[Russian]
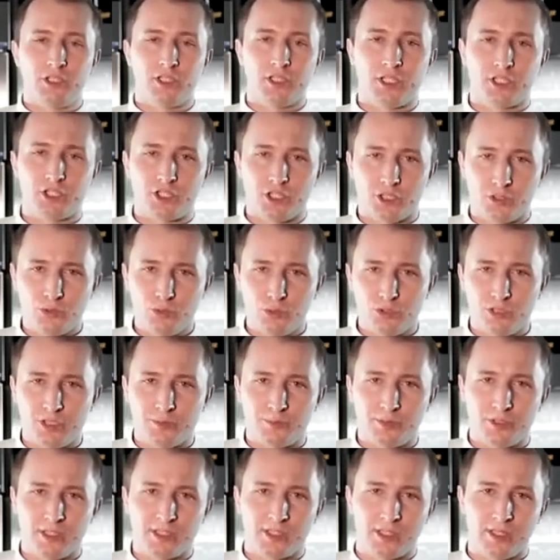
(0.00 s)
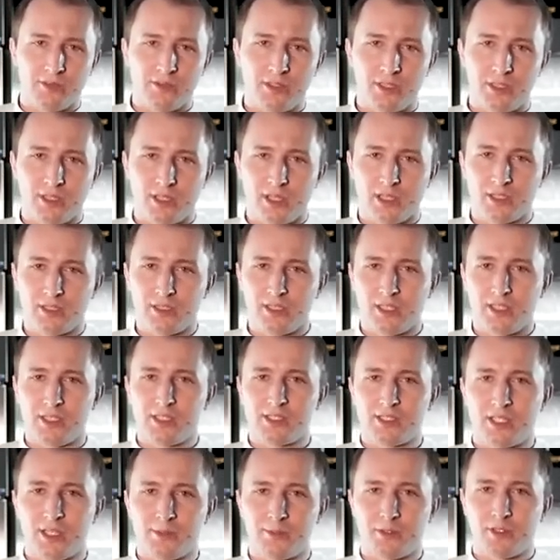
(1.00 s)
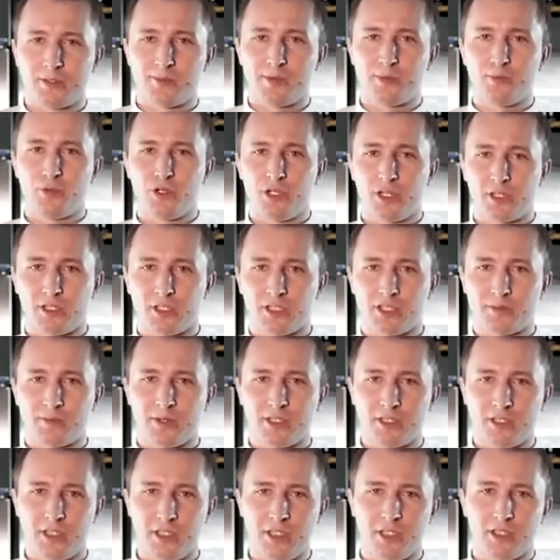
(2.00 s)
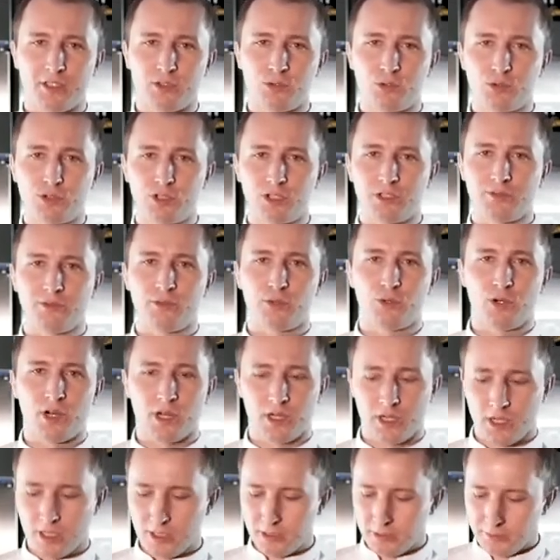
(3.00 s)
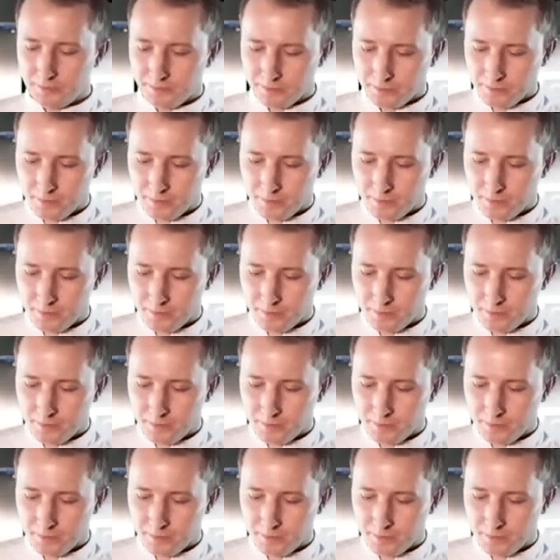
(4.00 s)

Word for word: на нашей кухне представлена одна из самых популярных моделей куттеров Huracan